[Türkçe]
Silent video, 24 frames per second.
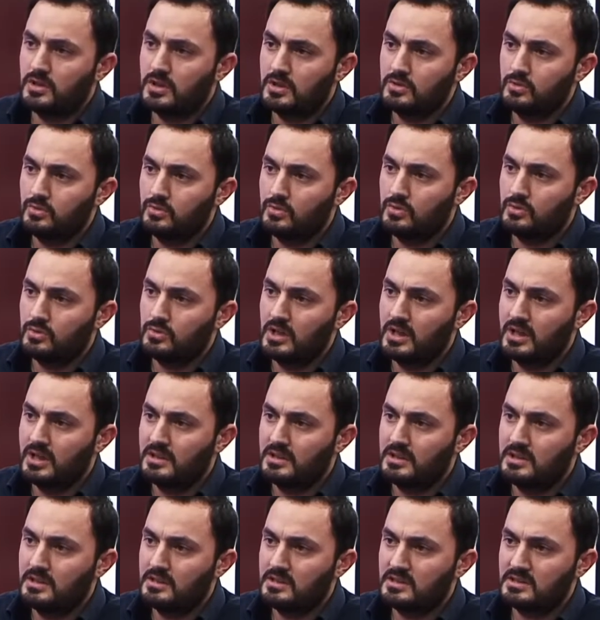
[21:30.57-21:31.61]
Yani o
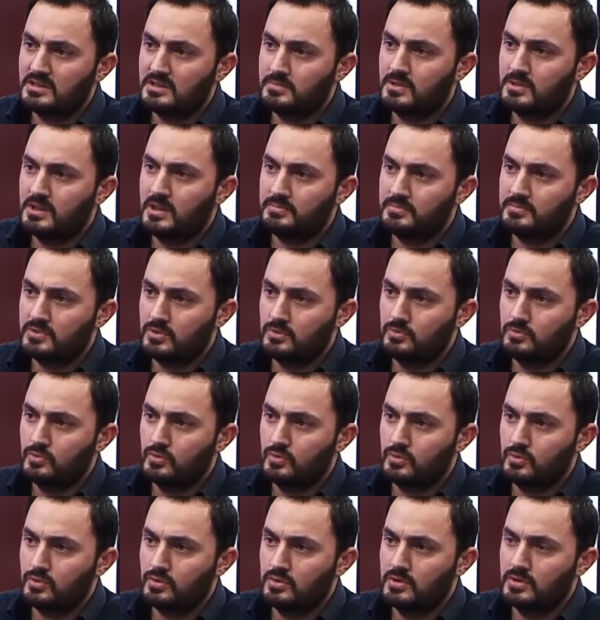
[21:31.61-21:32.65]
aileye nasıl bir yaptırım
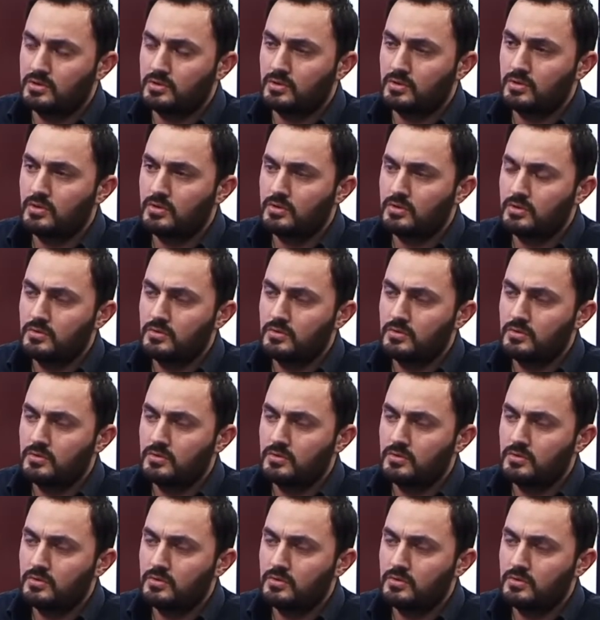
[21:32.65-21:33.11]
uygulanıyor?